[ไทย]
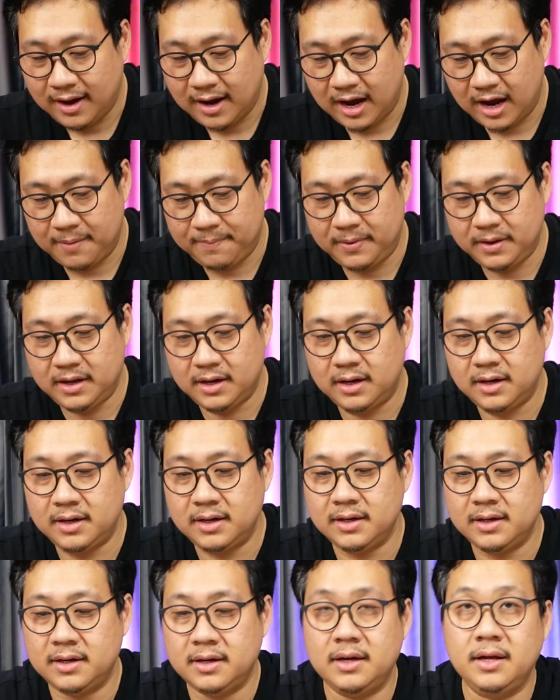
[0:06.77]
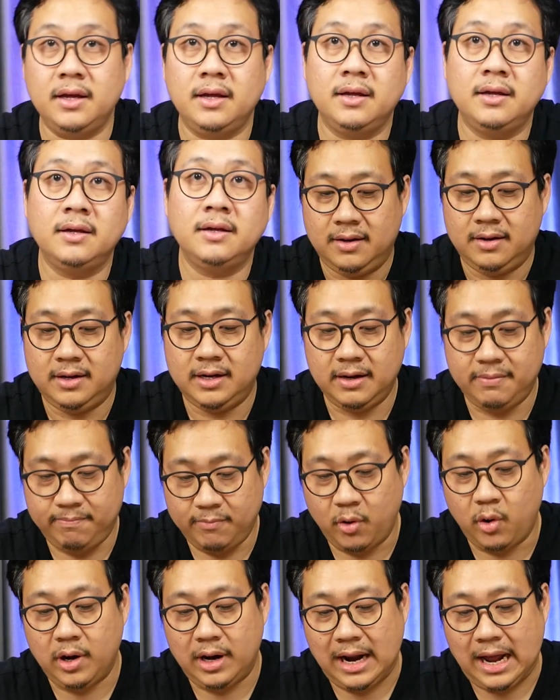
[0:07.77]
หายไปเยอะเลยเกือบ
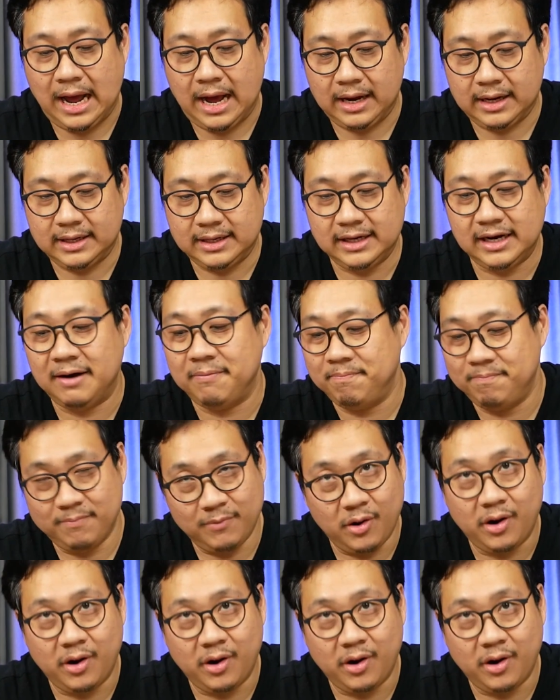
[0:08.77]
หมดละเกือบหม